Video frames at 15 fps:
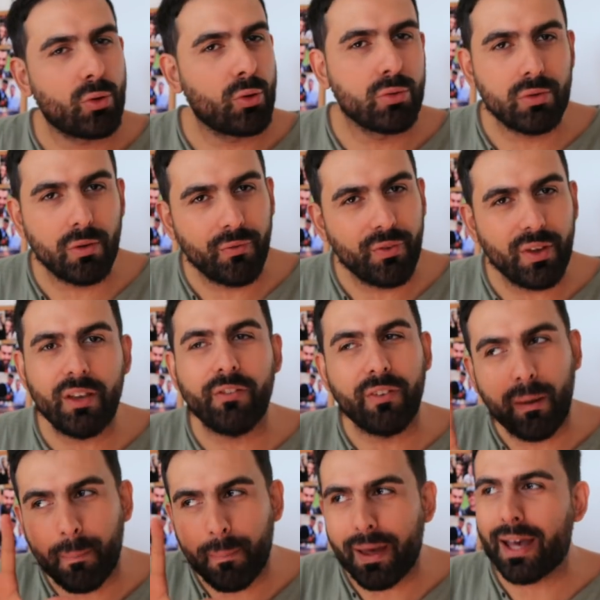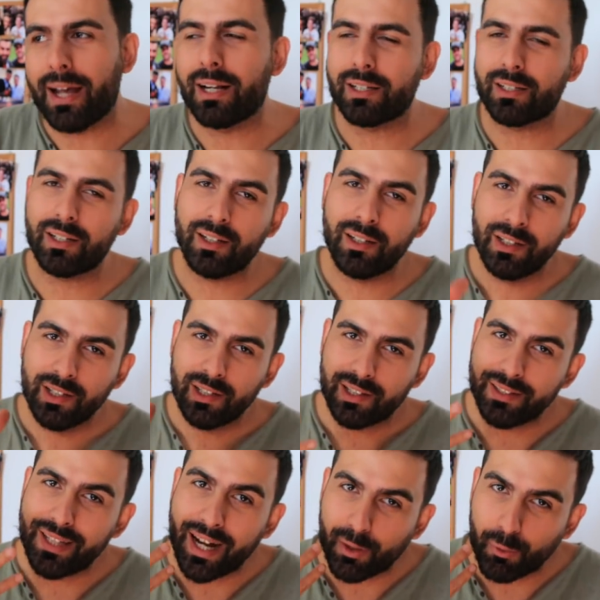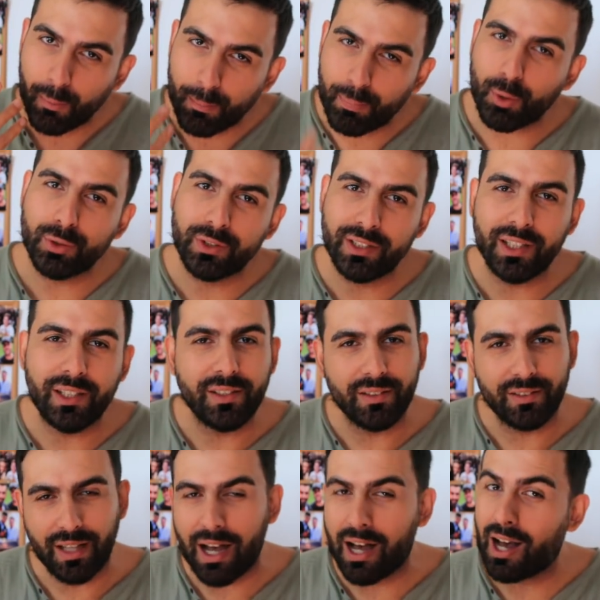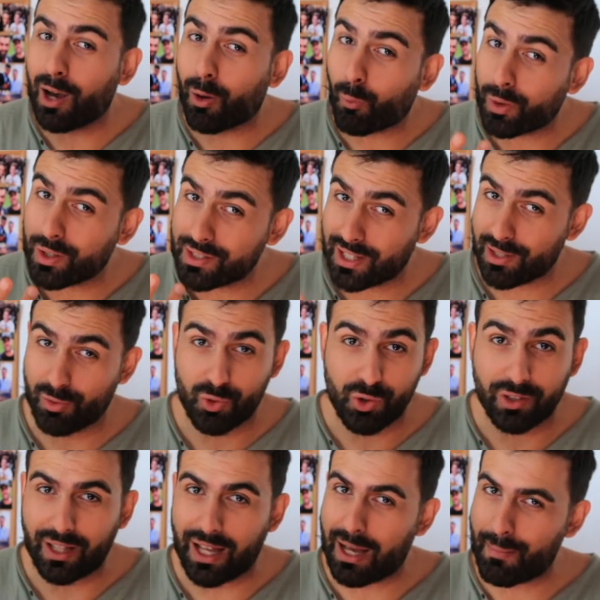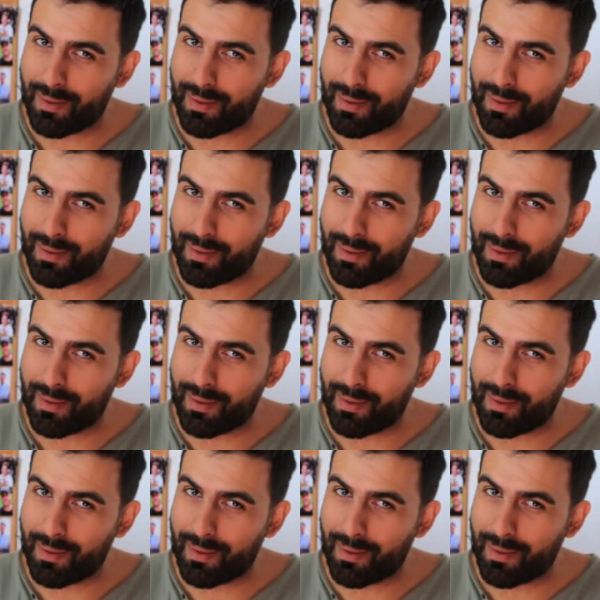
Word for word: solo su FIFA per dare un po' di dignità a questa società,